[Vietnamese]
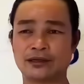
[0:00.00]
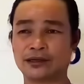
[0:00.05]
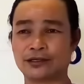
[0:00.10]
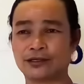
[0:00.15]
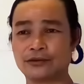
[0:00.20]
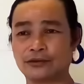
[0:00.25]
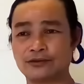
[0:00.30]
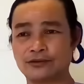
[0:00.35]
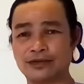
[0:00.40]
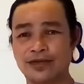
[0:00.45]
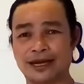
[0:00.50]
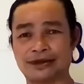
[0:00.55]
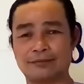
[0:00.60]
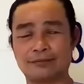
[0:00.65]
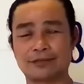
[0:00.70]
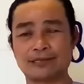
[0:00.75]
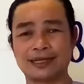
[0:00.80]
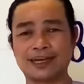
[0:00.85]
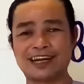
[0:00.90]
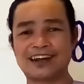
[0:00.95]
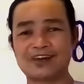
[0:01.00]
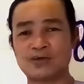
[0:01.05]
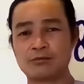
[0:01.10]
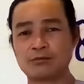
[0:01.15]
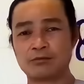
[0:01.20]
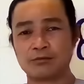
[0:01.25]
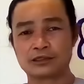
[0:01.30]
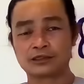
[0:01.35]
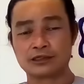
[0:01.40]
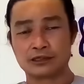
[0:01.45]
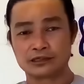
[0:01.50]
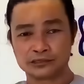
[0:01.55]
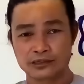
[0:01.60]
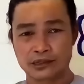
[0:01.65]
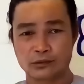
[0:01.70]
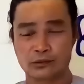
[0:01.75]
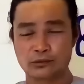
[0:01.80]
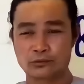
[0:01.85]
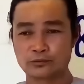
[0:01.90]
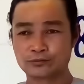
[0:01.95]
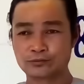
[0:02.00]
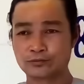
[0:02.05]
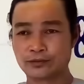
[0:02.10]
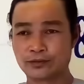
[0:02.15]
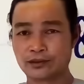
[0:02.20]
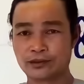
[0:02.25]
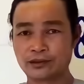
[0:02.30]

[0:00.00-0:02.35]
vui là mình thấy có một bậc chân tu